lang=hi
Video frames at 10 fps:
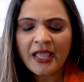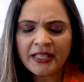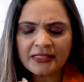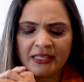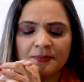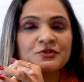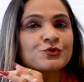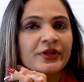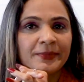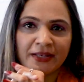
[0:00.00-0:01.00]
हेल्दी
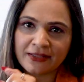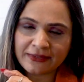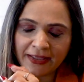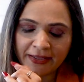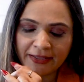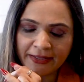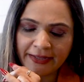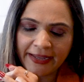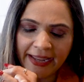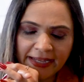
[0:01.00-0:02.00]
मसूड़े बनाता है
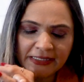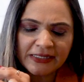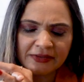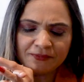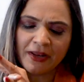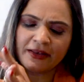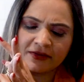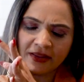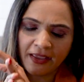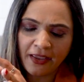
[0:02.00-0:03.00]
एंटी
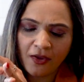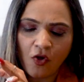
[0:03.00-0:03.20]
पैल्क है